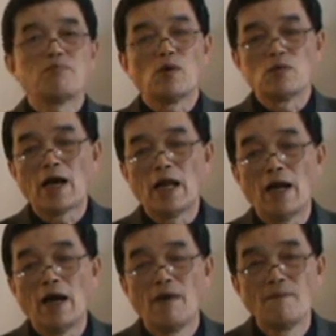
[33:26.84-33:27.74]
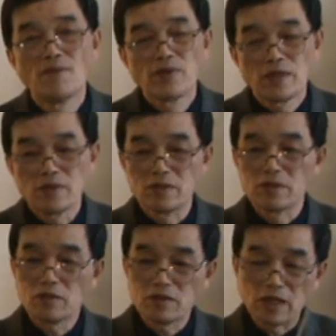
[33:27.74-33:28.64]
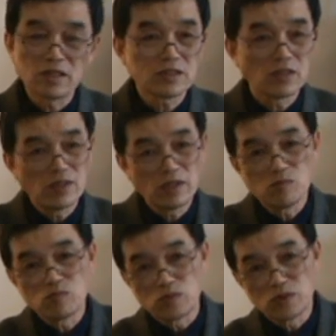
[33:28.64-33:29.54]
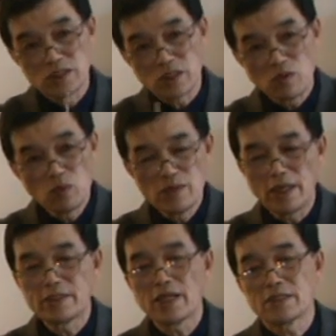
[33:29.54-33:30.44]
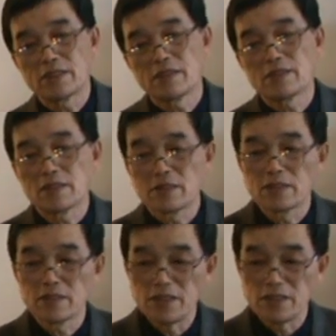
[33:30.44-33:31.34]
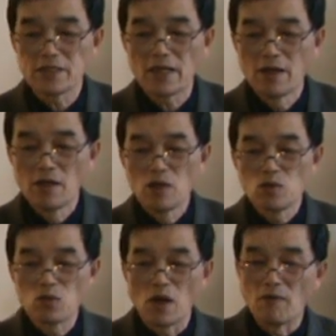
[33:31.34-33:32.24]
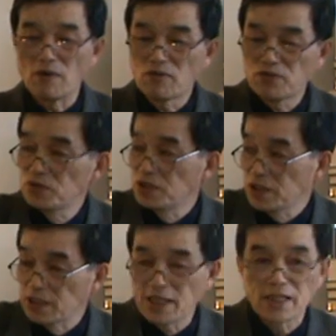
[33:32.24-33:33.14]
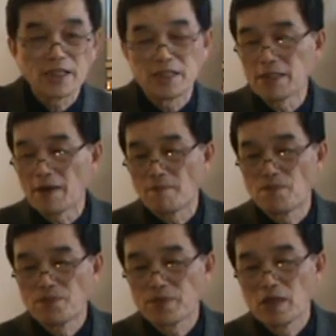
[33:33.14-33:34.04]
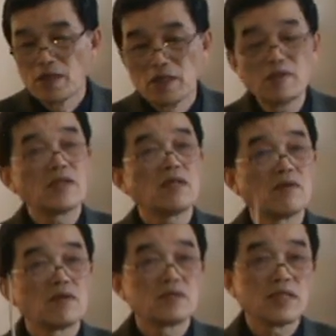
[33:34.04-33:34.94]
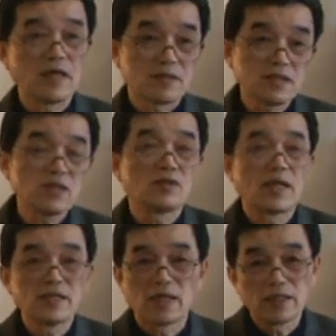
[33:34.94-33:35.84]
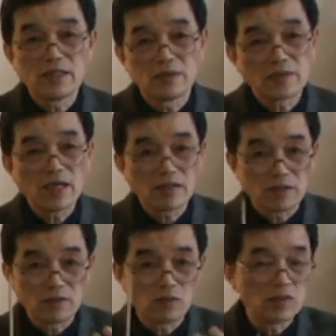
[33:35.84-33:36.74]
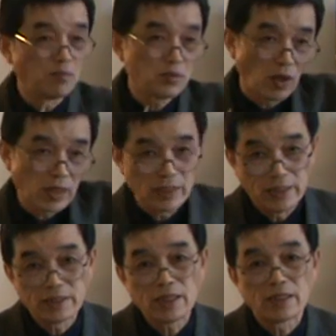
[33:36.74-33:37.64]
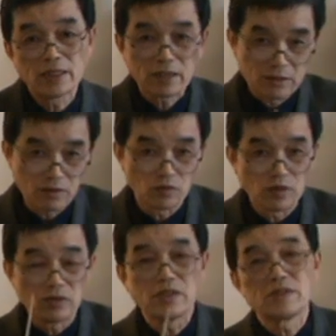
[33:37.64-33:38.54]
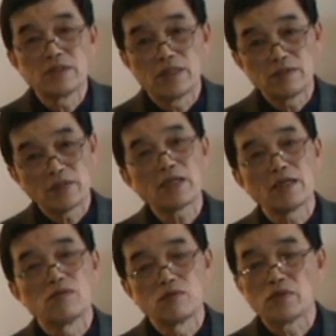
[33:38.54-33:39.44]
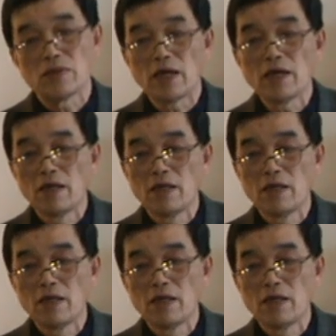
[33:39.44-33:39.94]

崩塌了。就是整个社会由母系的公天下这个这个体制啊，转为父系的家天下，因为财私有财产了以后，他这个东西不转给人家了，他只有留给自己，因为他可以促成啊，